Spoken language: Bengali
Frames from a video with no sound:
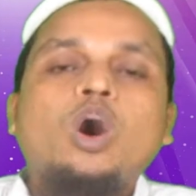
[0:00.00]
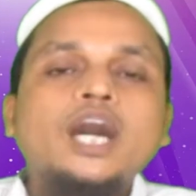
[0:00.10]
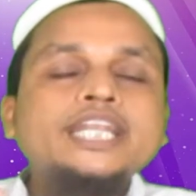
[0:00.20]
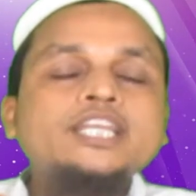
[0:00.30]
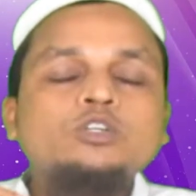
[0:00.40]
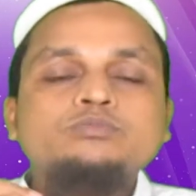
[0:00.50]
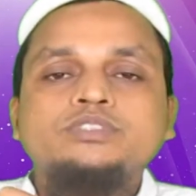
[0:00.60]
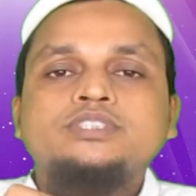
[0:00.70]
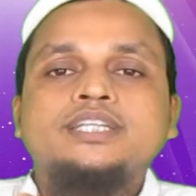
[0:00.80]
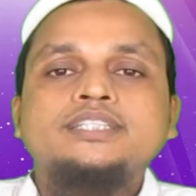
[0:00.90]

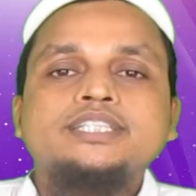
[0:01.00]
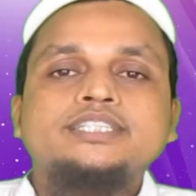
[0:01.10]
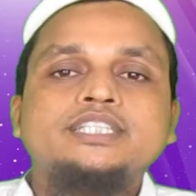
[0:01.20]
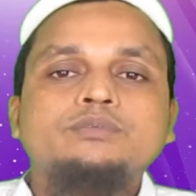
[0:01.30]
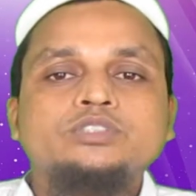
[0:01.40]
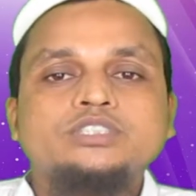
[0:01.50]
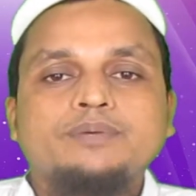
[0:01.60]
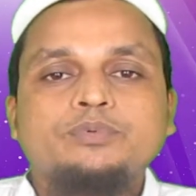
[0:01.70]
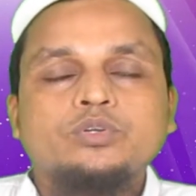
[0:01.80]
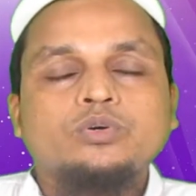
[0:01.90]
অনিয়মতান্ত্রিক জীবনযাপন